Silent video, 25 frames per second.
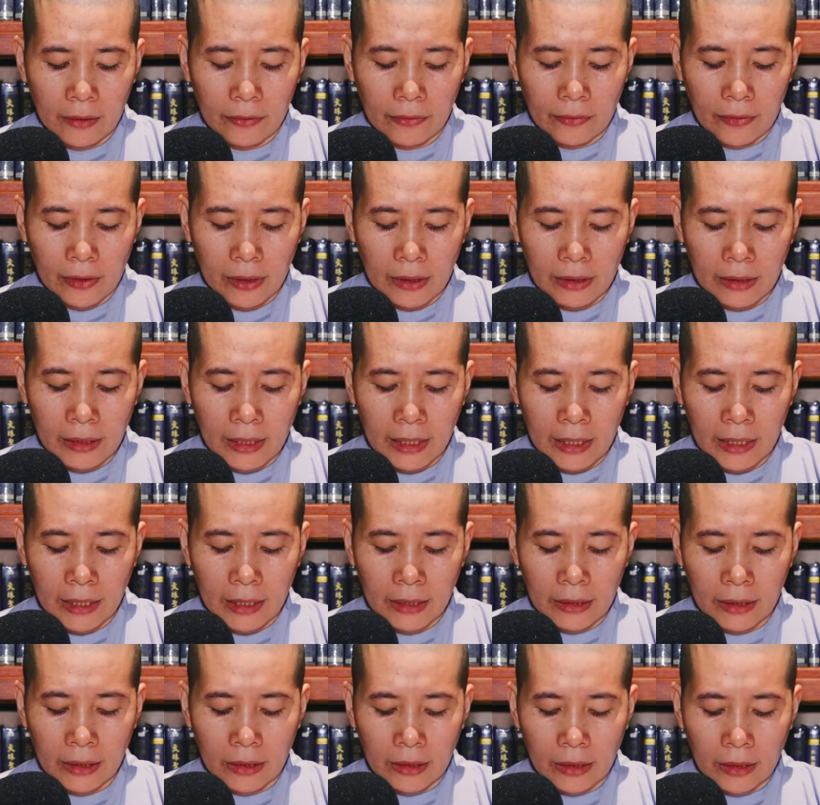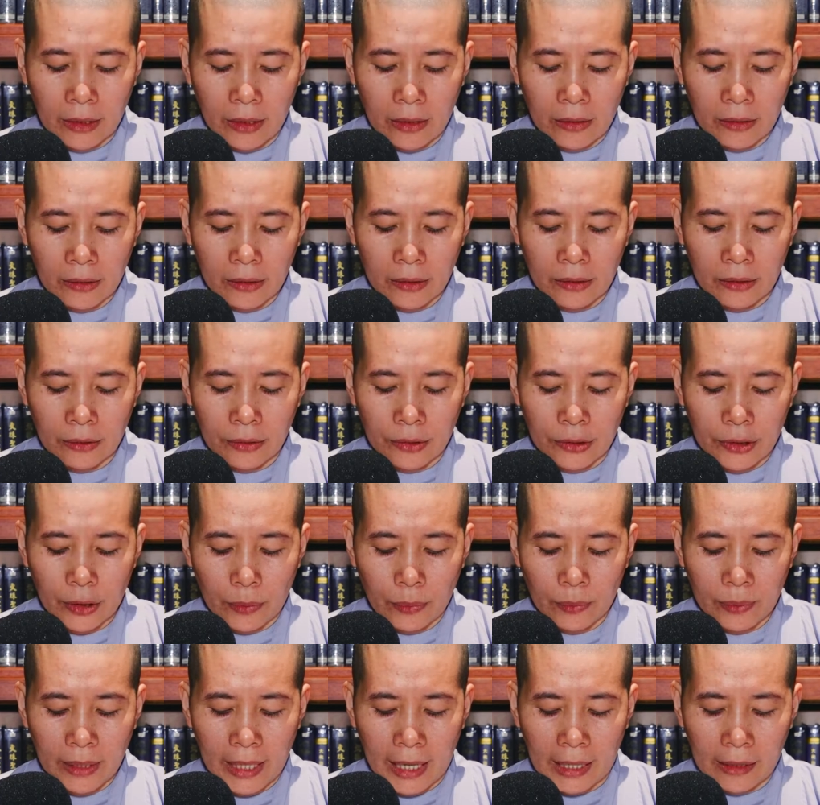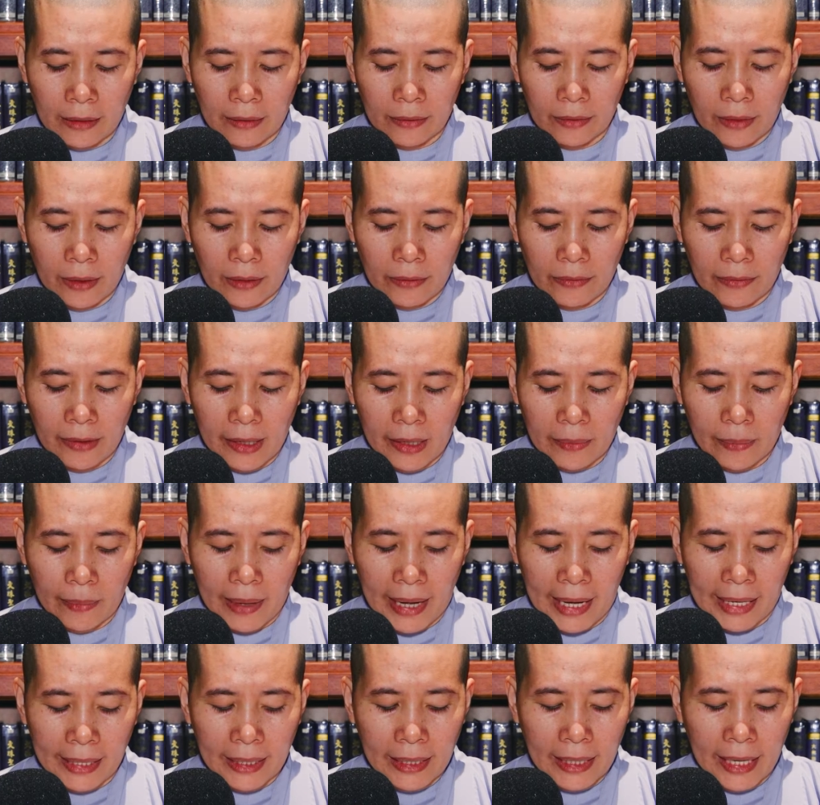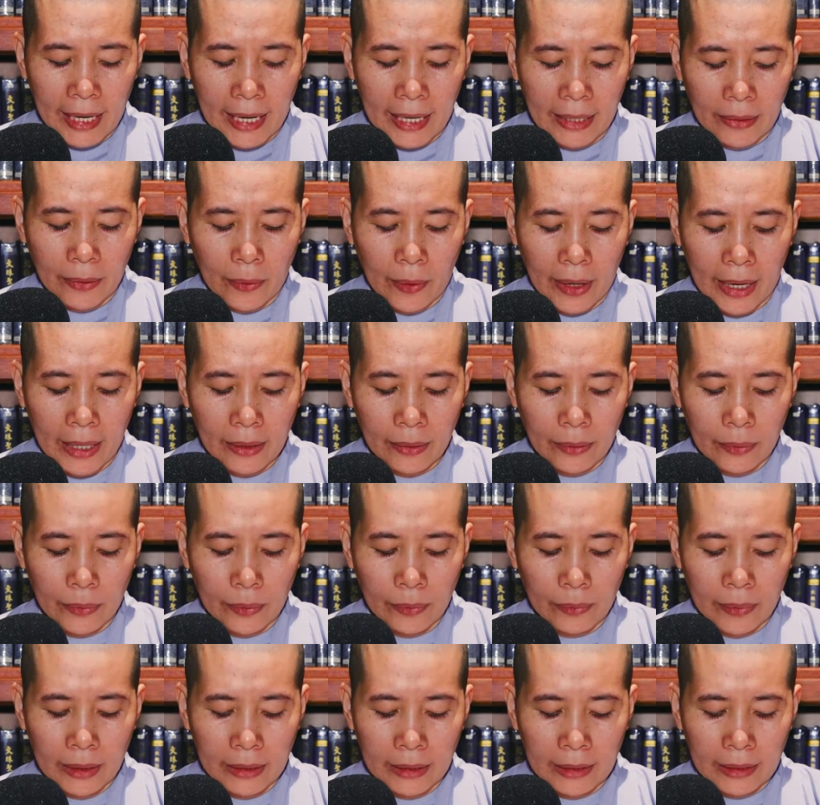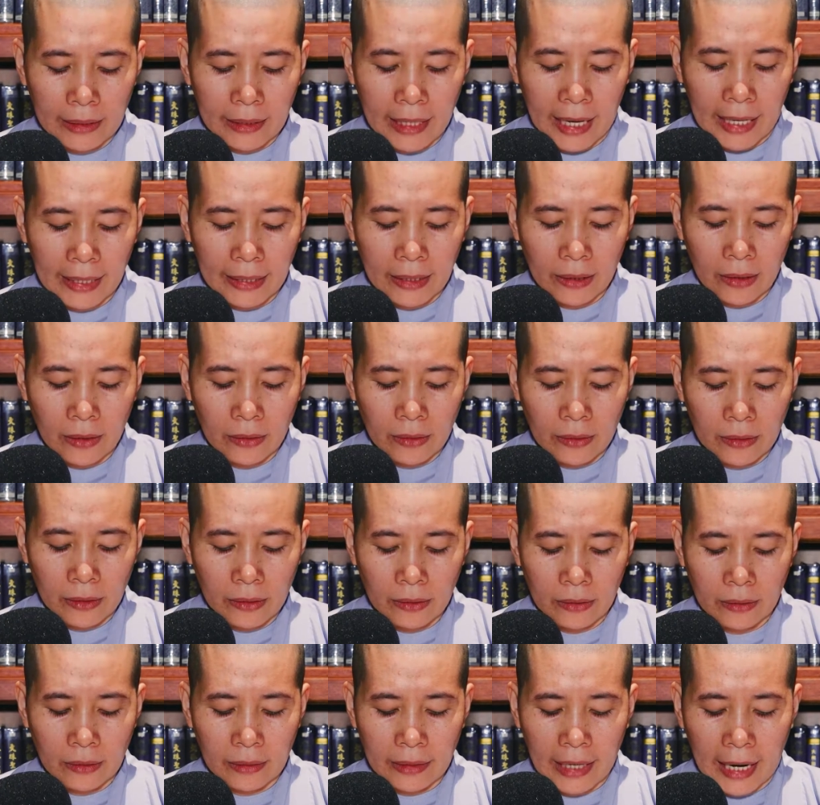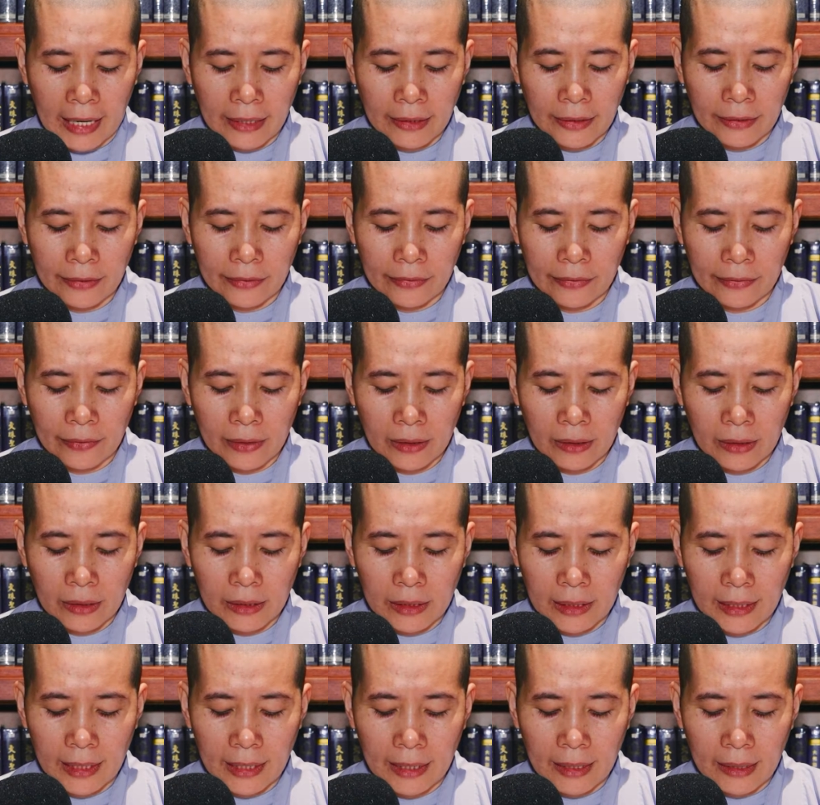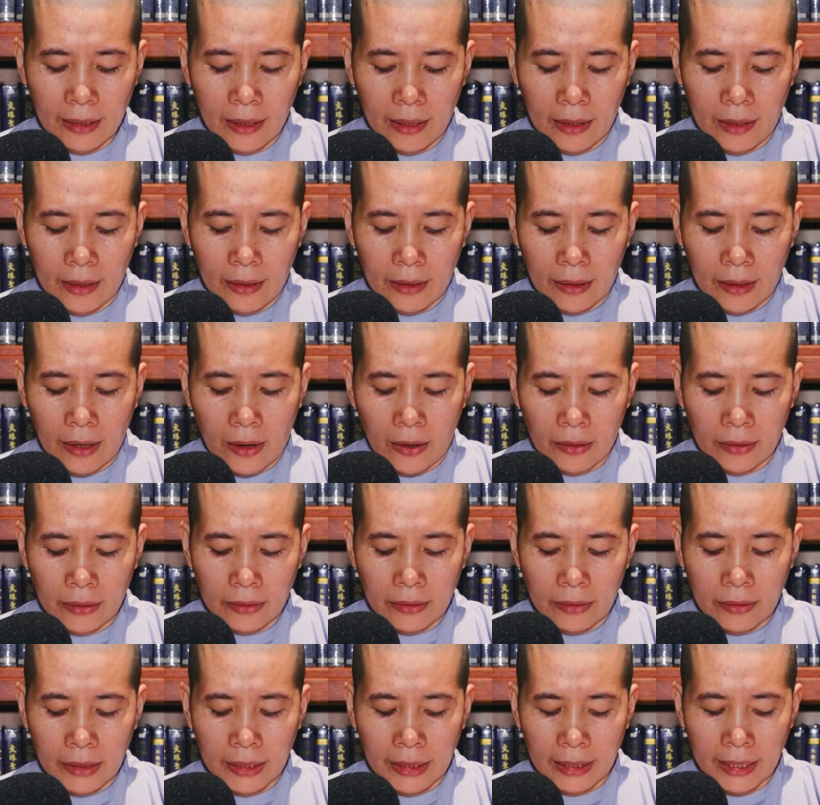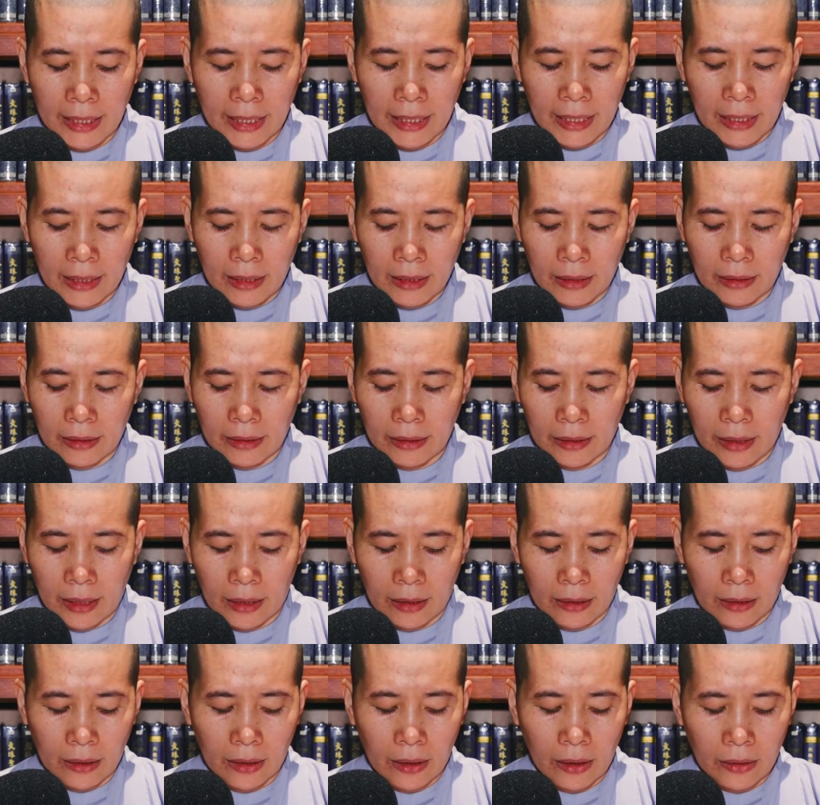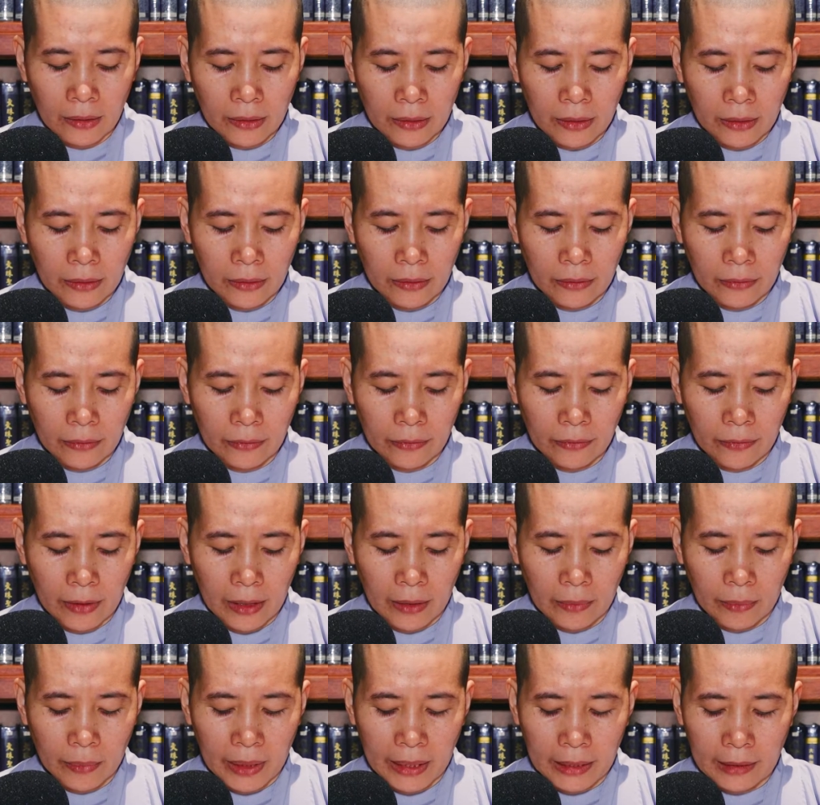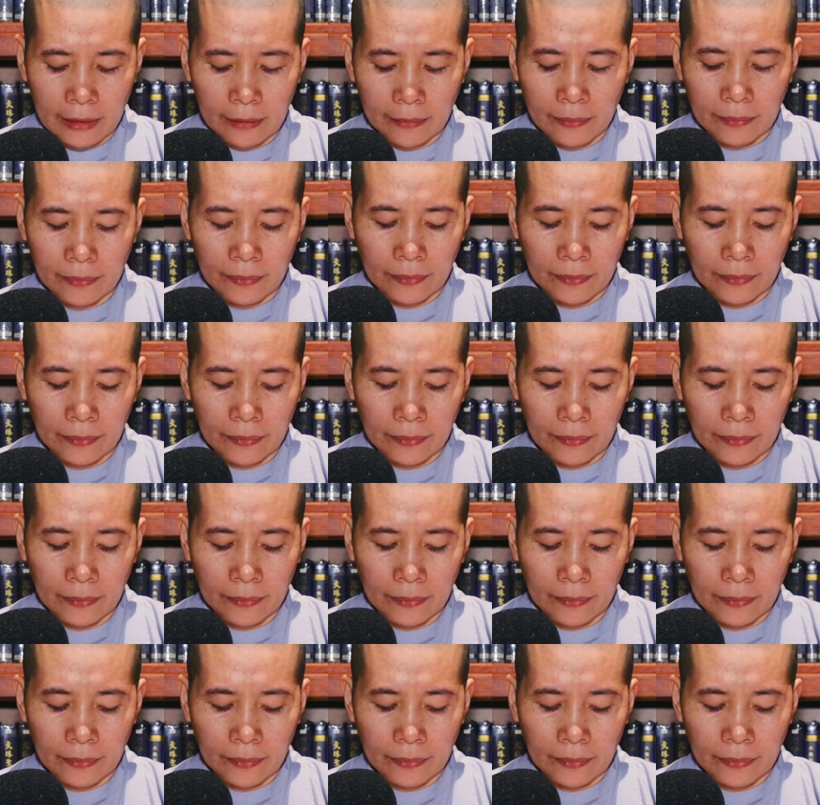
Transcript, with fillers: phân chia những con đường trong thành và bán hàng hóa của mình tại con đường đã được phân chia, còn người kia nhận con đường phần mình.